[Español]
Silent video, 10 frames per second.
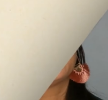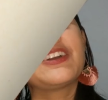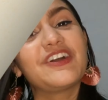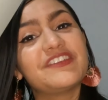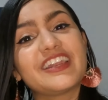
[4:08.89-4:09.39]

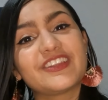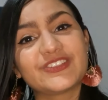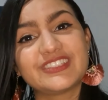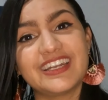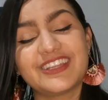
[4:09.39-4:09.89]
El gobierno
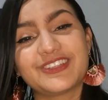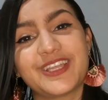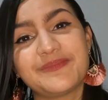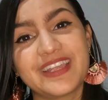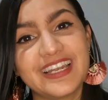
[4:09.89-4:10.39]
australiano
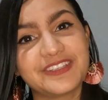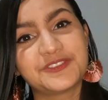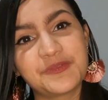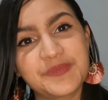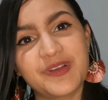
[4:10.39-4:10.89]
también
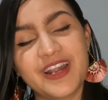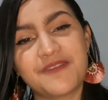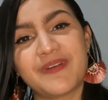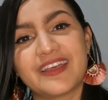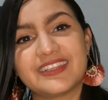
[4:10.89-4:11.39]
lanzó un
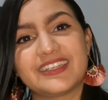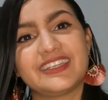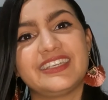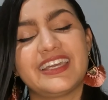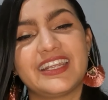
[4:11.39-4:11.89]
programa de
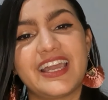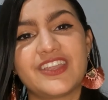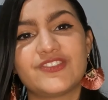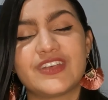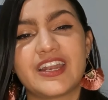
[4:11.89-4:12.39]
que quiere
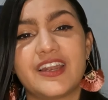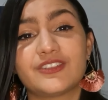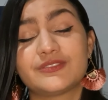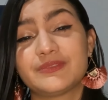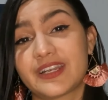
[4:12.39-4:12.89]
ayudar a
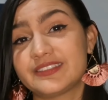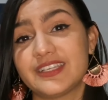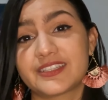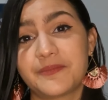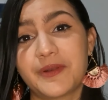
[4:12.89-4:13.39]
los
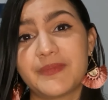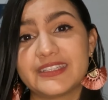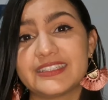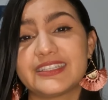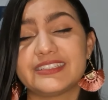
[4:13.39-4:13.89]
residentes
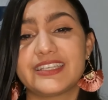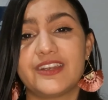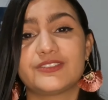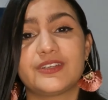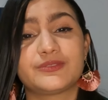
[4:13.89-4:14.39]
permanentes y
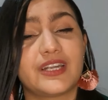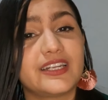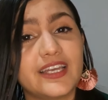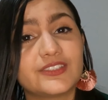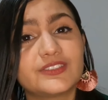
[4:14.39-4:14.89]
a los de
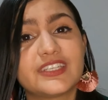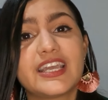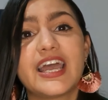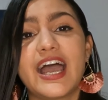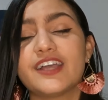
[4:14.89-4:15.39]
australianos
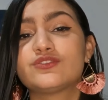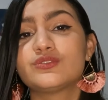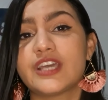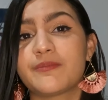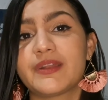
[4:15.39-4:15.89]
a
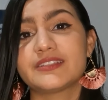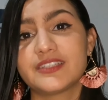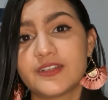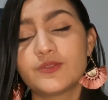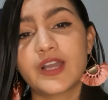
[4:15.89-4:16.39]
estudiar para
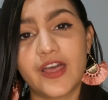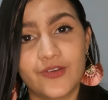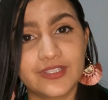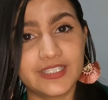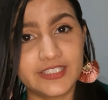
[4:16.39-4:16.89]
ser
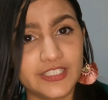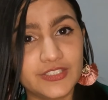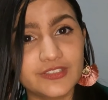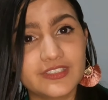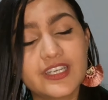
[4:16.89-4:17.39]
educadores de
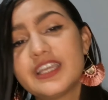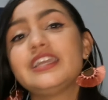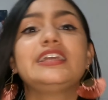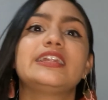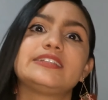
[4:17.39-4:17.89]
niños
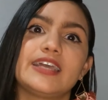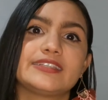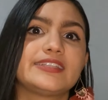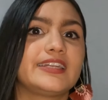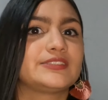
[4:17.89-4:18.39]
y les que
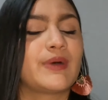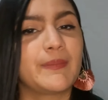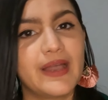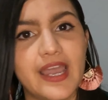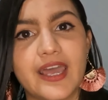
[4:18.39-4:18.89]
hasta les va
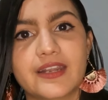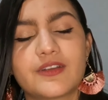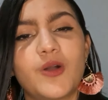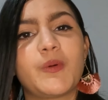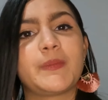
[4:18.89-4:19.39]
a pagar
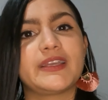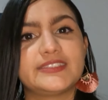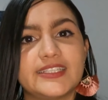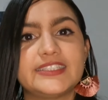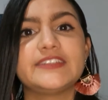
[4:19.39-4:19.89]
como para
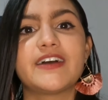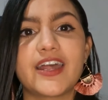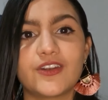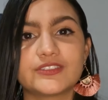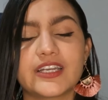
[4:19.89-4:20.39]

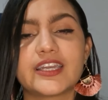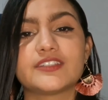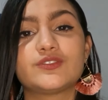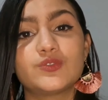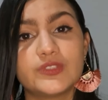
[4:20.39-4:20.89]
incentivarlos a
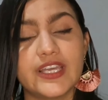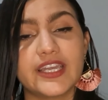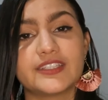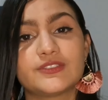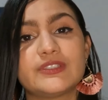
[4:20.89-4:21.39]
que
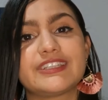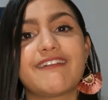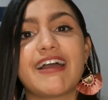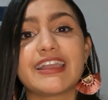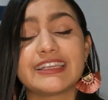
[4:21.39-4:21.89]
estudien eso y
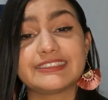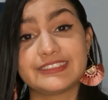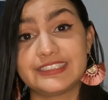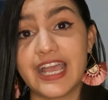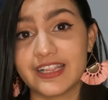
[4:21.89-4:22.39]
trabajen
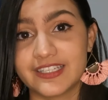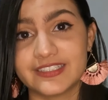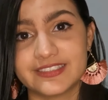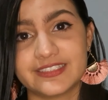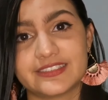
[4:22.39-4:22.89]
en child
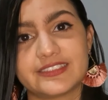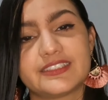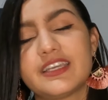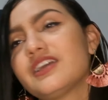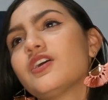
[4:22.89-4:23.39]
care centers.